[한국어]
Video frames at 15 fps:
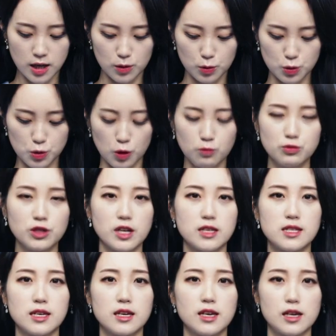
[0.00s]
또 정부
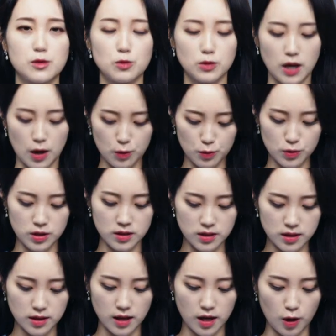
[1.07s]
대책이 계속 나오고
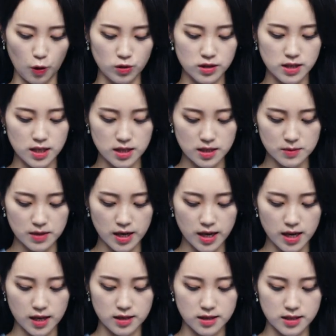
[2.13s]
있는데 언제쯤 사야
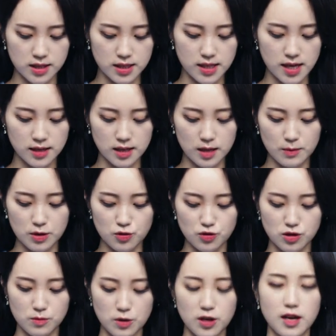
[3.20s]
하는지 상담해
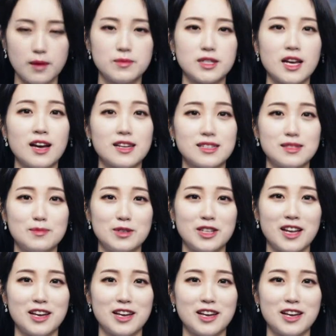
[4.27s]
주시면 감사하겠습니다